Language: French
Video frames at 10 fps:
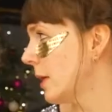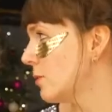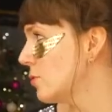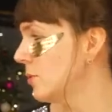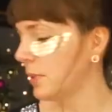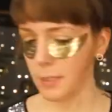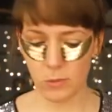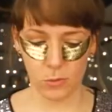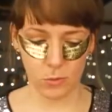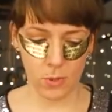on a reçu une
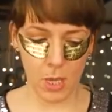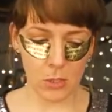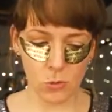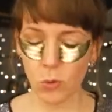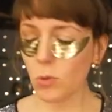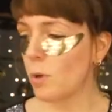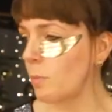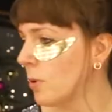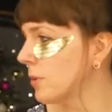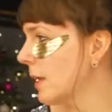question ah sur
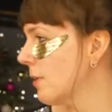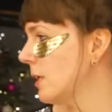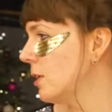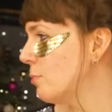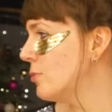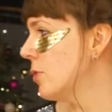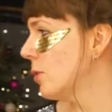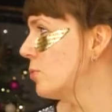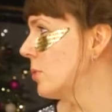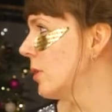comment travailler
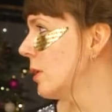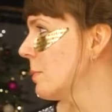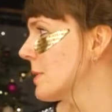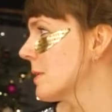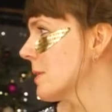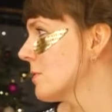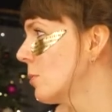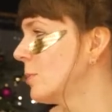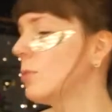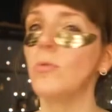plusieurs couleurs parce que ça
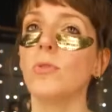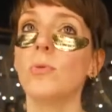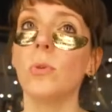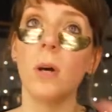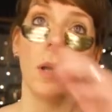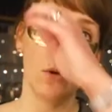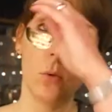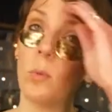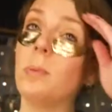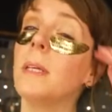semble toujours
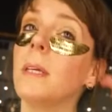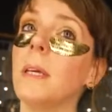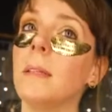compliqué,